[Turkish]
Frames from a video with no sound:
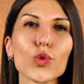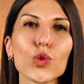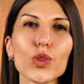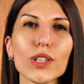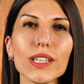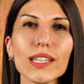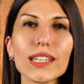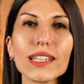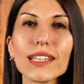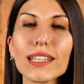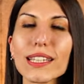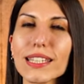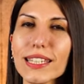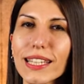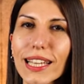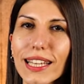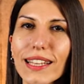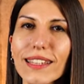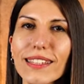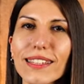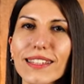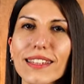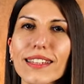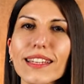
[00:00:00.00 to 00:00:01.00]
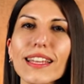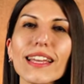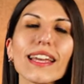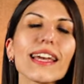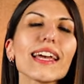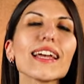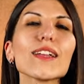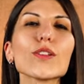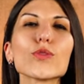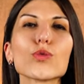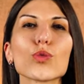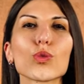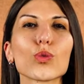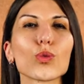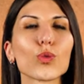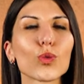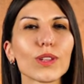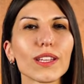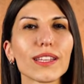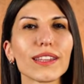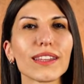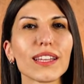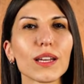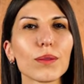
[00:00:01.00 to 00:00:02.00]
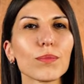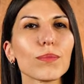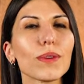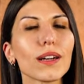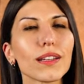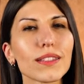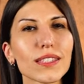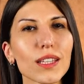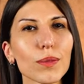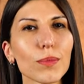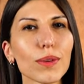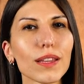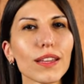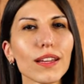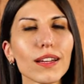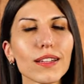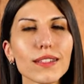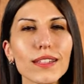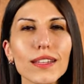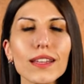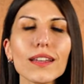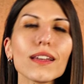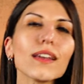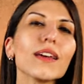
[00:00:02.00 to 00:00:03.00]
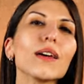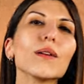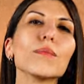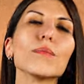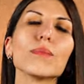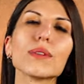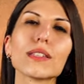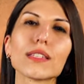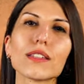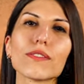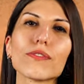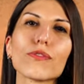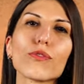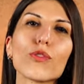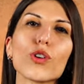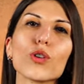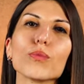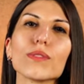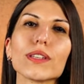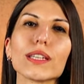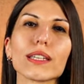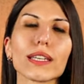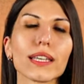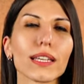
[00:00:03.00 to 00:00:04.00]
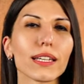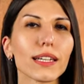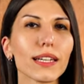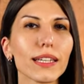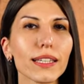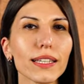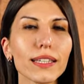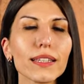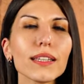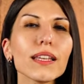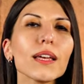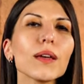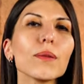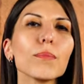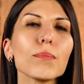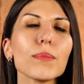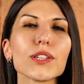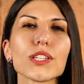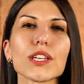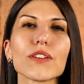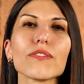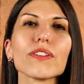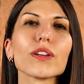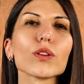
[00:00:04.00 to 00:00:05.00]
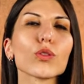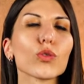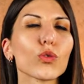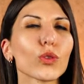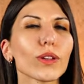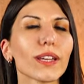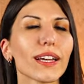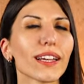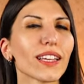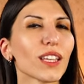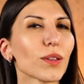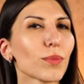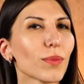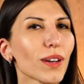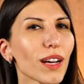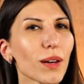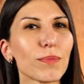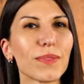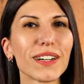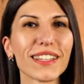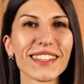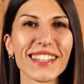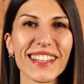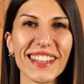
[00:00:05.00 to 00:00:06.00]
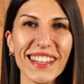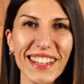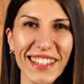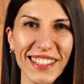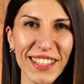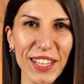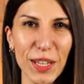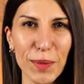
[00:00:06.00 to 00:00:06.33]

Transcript: ürünlerin iskeletinde en çok kullanılan malzemeler ise masif formundaki kayın, meşe ve gürgen gibi ham maddeler